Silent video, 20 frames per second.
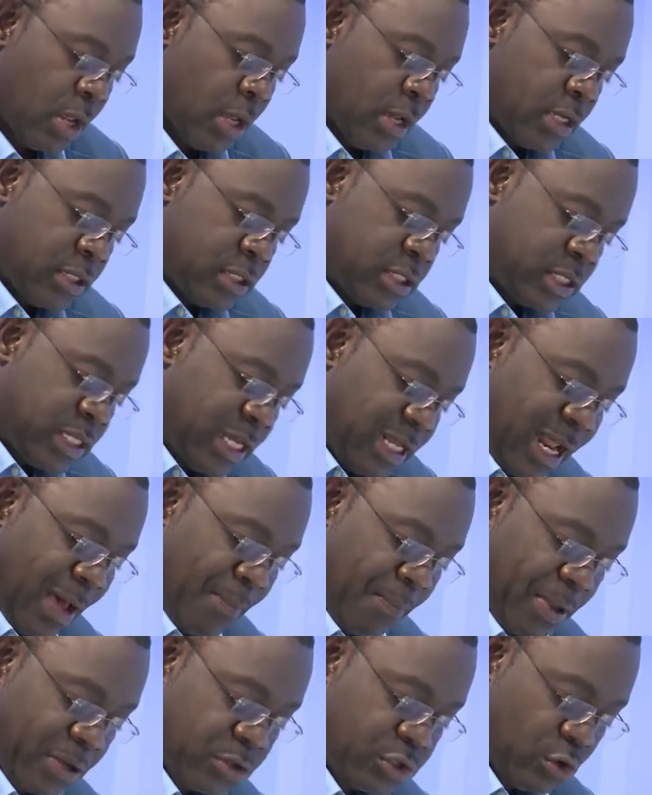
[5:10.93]
Si la
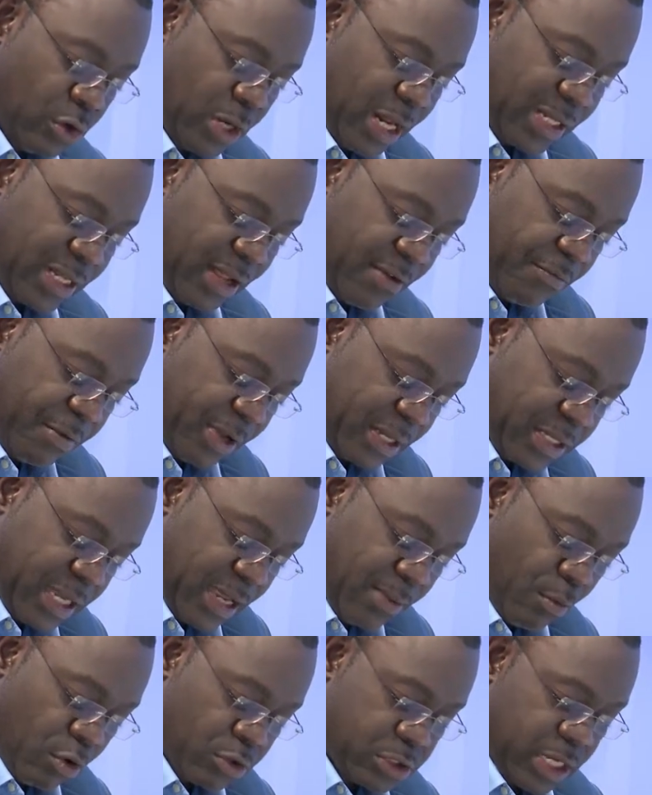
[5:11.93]
personne est infectée,
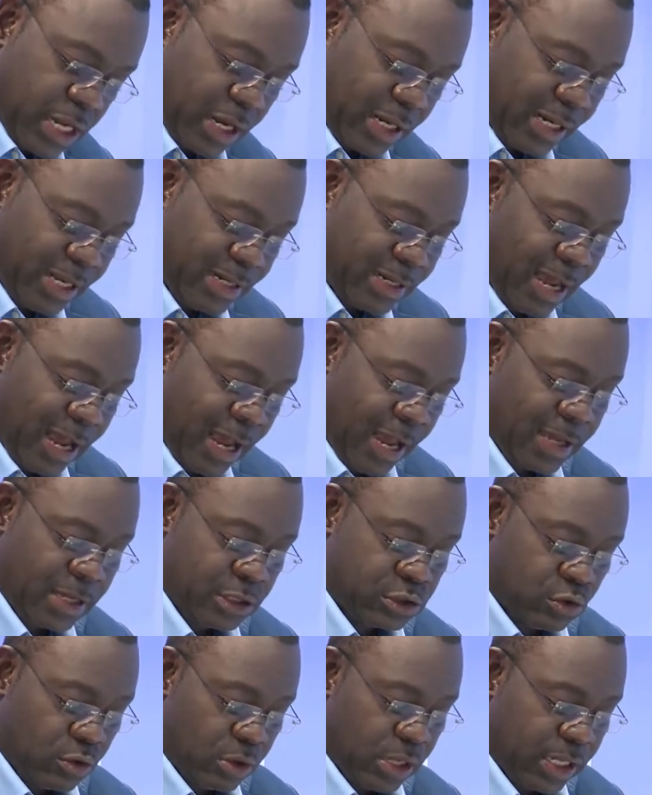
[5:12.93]
Monseigneur Cléda et
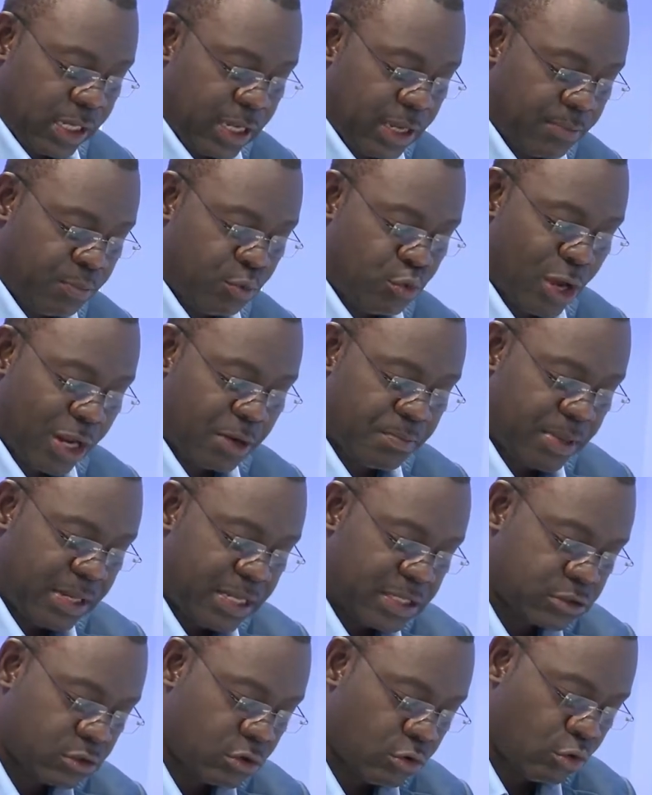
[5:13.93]
son équipe lui
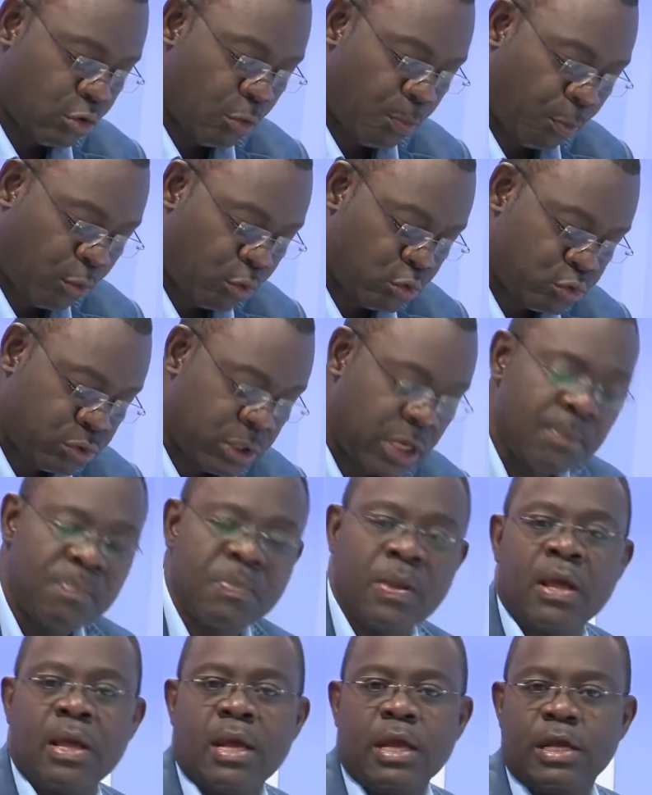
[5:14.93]
administrent le produit
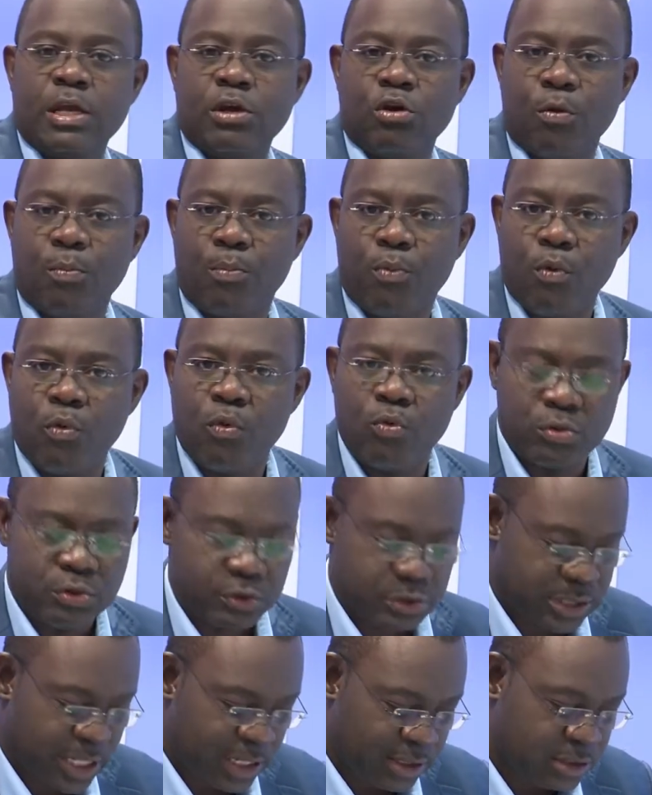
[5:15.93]
et au bout de
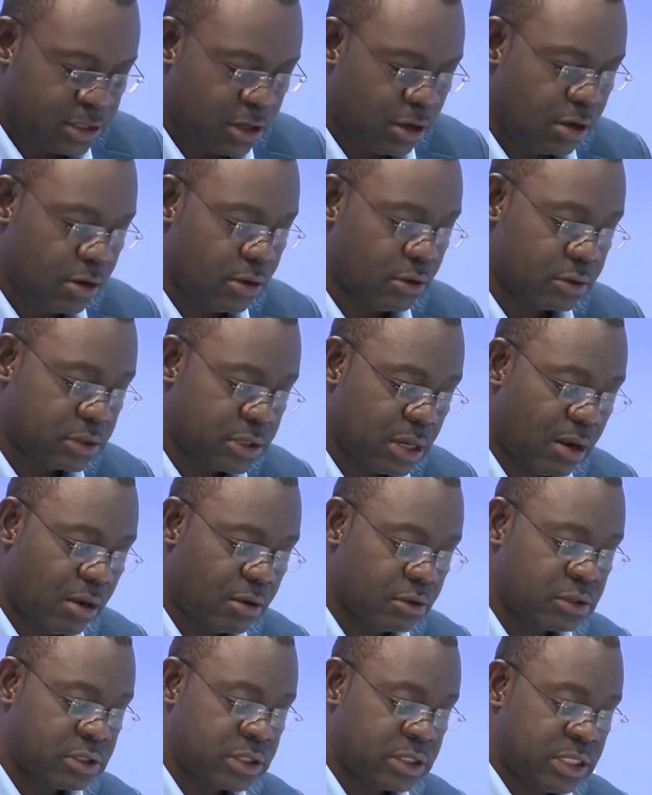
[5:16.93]
certains temps,
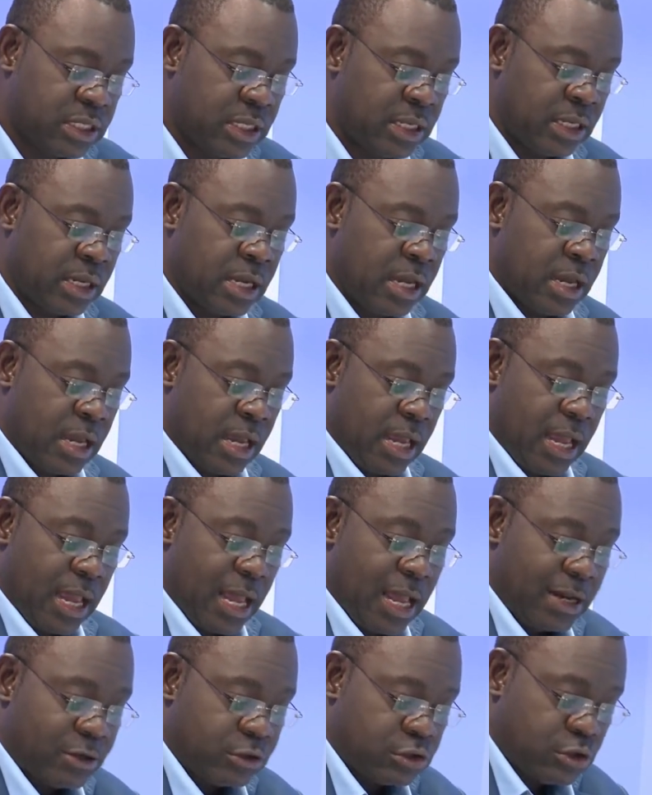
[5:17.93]
si
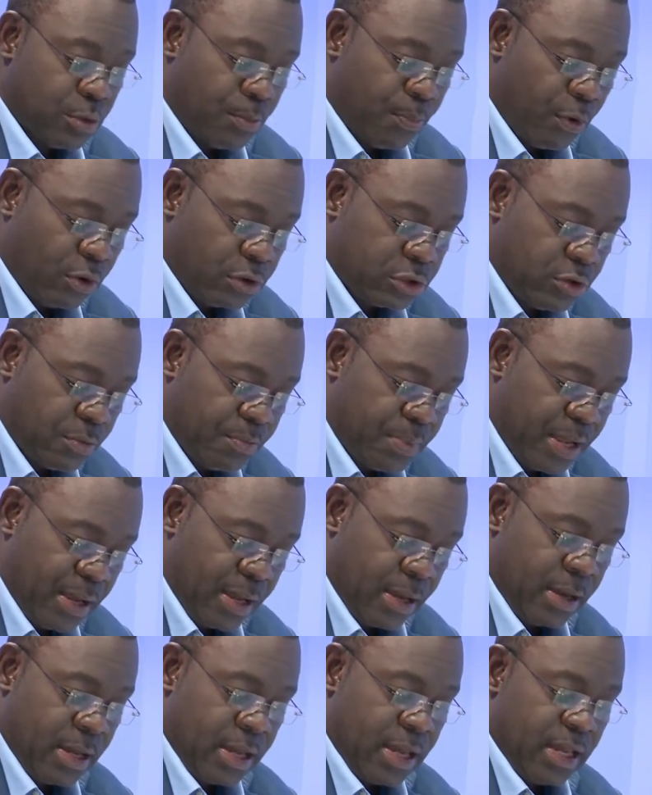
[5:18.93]
elle se porte
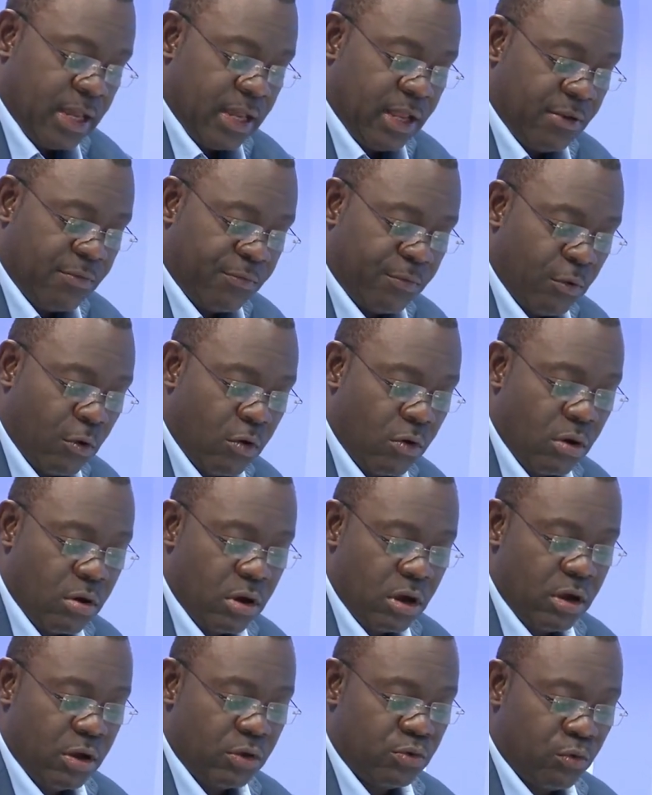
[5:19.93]
bien, ils font
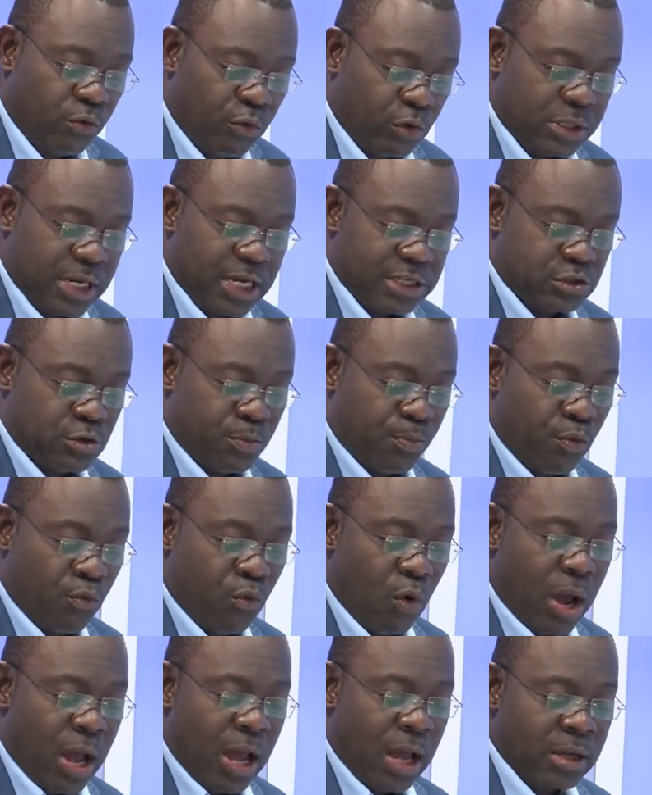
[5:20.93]
un nouveau test pour
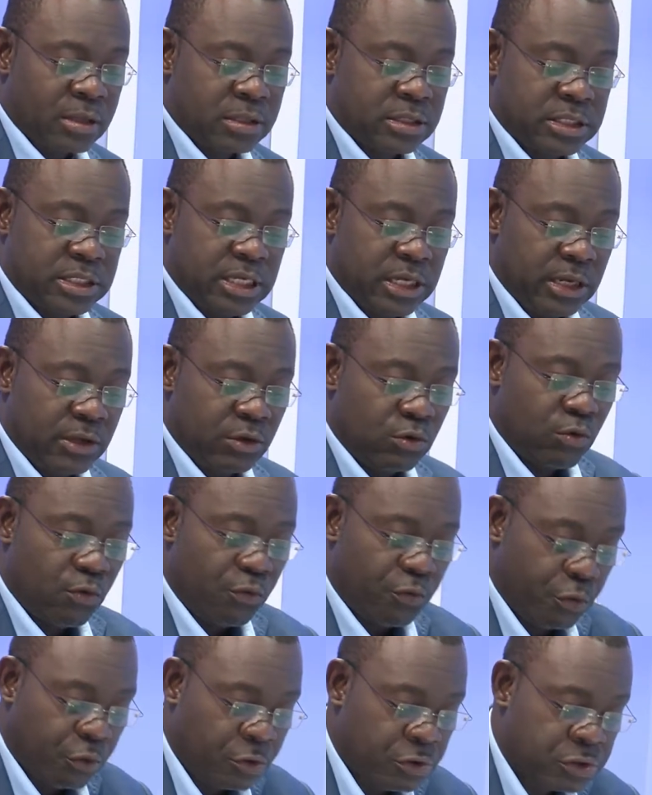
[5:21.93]
voir si le
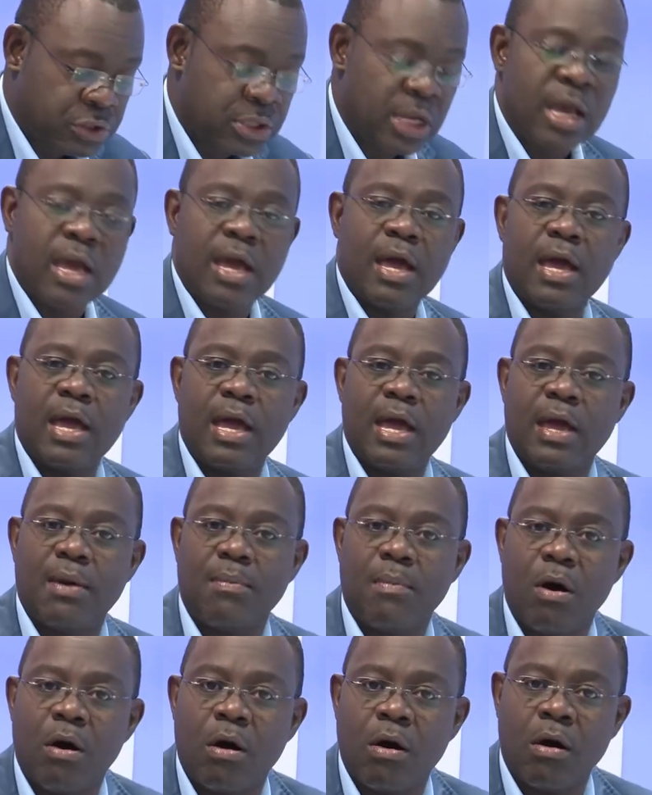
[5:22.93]
virus est
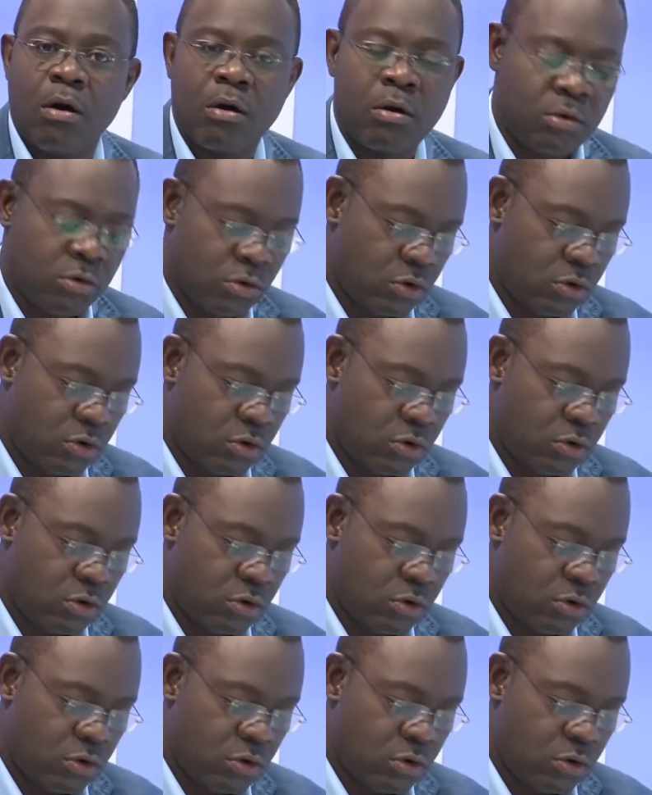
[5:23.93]
mort